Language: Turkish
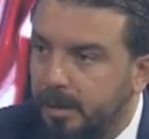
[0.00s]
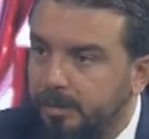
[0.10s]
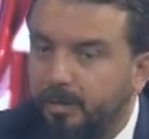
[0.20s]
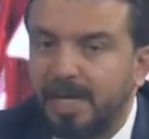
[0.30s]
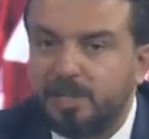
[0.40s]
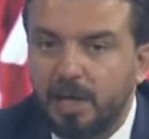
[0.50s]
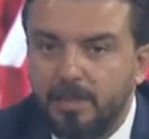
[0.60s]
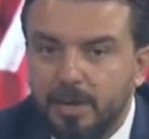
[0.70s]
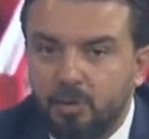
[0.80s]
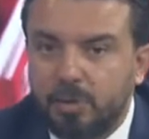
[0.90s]
başka
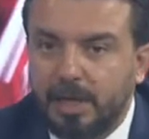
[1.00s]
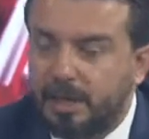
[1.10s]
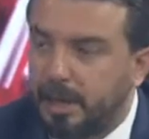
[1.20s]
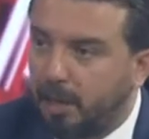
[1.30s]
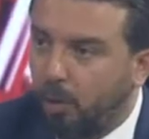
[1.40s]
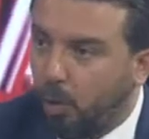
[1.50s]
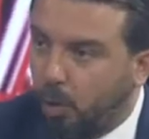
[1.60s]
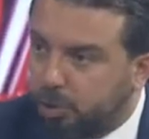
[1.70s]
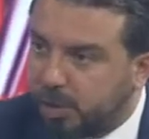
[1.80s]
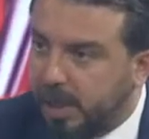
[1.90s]
bir ülkede
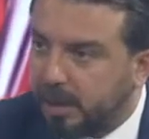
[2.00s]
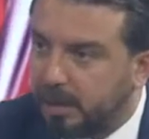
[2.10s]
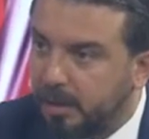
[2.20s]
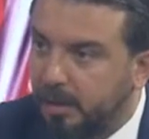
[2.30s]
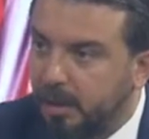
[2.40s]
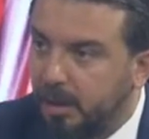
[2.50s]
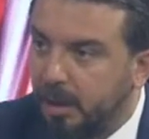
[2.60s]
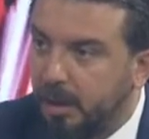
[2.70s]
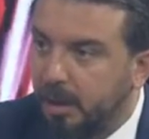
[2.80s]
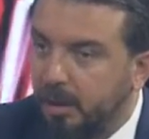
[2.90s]
olsa
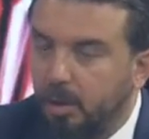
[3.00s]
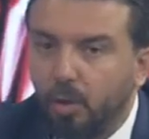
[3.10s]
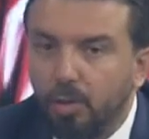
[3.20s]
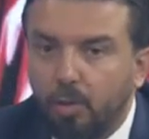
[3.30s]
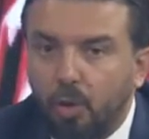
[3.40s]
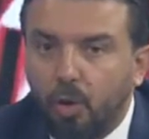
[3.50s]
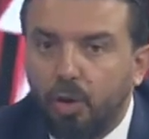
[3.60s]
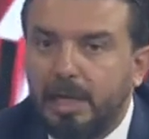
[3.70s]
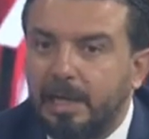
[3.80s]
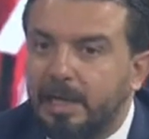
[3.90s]
o
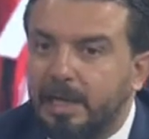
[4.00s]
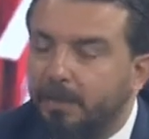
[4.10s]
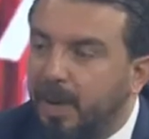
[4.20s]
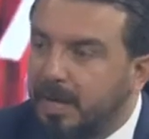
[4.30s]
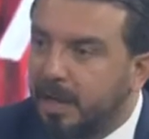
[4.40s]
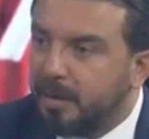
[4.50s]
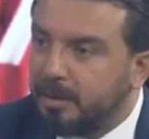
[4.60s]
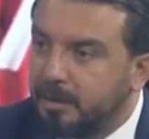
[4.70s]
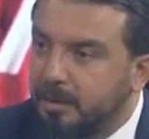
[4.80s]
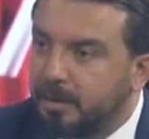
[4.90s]
ilgili
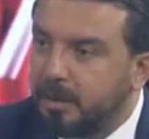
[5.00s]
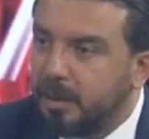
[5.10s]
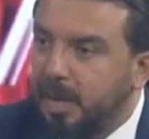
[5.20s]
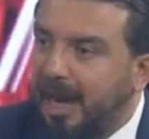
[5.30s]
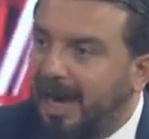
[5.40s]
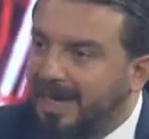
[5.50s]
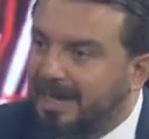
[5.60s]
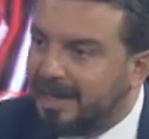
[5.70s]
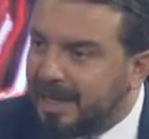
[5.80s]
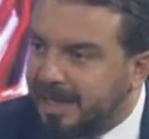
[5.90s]
bakan
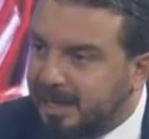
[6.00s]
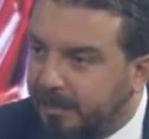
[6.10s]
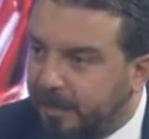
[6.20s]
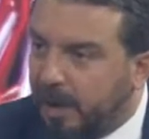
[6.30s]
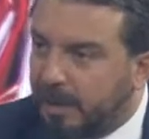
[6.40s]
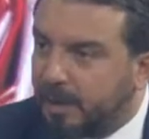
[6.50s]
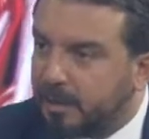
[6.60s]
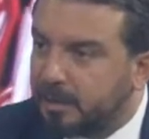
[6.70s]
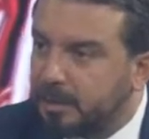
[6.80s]
anında istifa eder.